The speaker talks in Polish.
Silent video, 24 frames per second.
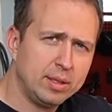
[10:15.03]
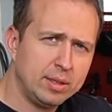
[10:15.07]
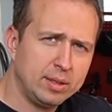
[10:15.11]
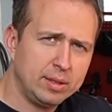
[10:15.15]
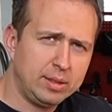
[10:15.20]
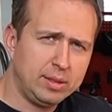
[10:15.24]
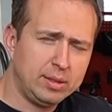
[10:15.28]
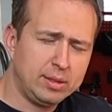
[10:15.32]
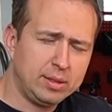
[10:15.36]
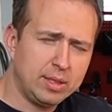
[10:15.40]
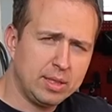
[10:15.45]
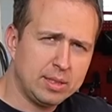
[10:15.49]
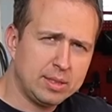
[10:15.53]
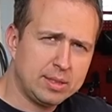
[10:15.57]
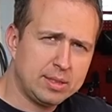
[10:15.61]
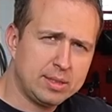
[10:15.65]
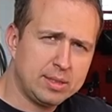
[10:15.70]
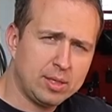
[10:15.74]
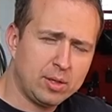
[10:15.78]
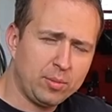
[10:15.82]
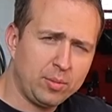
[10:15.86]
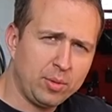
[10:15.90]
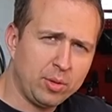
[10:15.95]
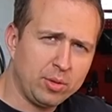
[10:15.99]
jest
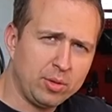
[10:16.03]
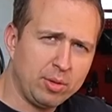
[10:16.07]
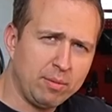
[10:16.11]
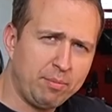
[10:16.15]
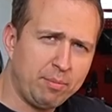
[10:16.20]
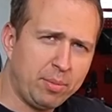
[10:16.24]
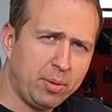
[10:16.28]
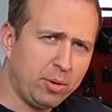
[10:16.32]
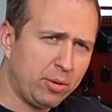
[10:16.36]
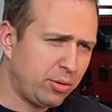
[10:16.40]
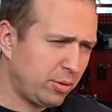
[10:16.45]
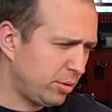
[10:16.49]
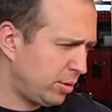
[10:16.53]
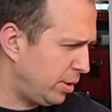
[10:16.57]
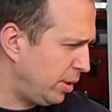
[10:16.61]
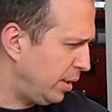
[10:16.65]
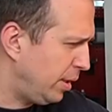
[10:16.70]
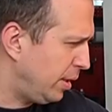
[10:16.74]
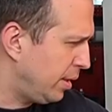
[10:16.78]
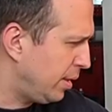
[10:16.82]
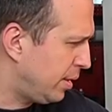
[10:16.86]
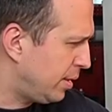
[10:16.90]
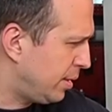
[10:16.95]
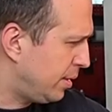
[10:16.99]
zrobiony
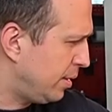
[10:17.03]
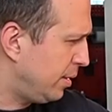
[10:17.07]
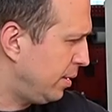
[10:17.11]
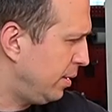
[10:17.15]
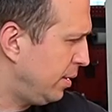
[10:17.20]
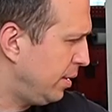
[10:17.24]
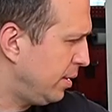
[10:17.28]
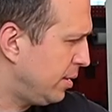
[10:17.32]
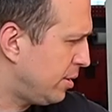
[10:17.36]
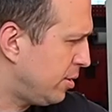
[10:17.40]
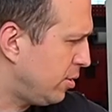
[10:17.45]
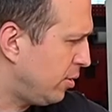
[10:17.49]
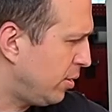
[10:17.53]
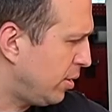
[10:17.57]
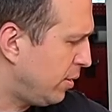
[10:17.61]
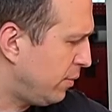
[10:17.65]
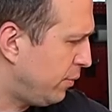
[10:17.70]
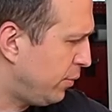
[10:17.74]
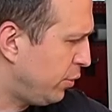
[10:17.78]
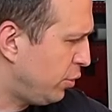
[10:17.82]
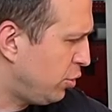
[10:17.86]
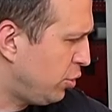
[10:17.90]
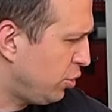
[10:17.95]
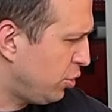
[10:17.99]
porting, jest ona
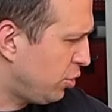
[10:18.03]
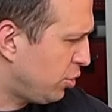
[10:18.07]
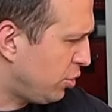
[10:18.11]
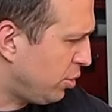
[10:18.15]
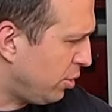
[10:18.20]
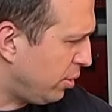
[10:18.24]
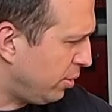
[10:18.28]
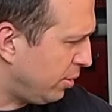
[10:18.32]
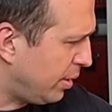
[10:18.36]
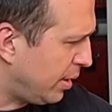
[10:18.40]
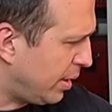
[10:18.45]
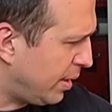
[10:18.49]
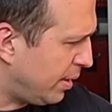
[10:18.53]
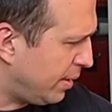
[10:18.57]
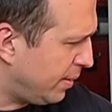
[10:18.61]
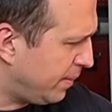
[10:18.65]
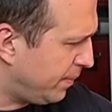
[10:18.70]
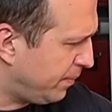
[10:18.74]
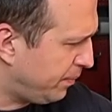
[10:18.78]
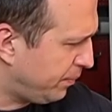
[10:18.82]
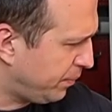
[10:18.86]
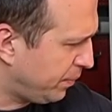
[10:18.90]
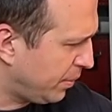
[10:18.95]
wyczyszczona,